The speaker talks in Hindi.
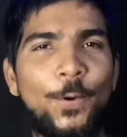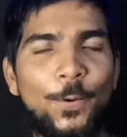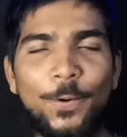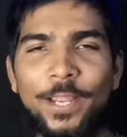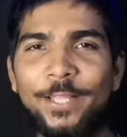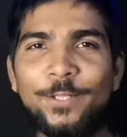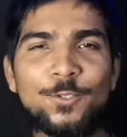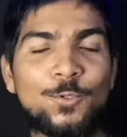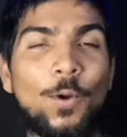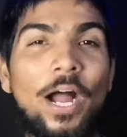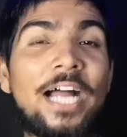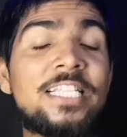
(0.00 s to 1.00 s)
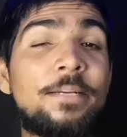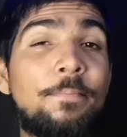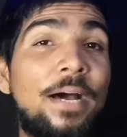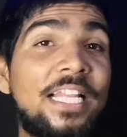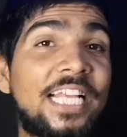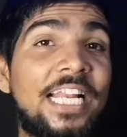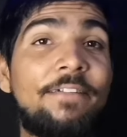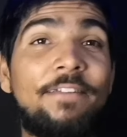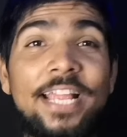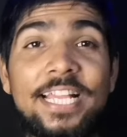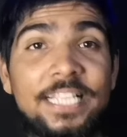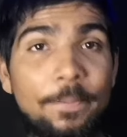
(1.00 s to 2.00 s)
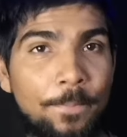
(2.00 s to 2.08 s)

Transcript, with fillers: ओके okay, दोस्तों आज हम बात करने वाले हैं ऐसे